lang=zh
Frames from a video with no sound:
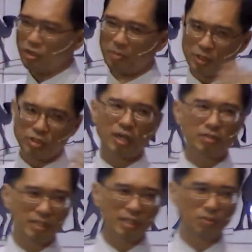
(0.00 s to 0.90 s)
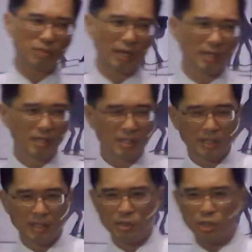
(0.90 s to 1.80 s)
我们需要醒悟的，
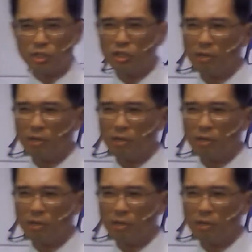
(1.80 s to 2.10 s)
就是我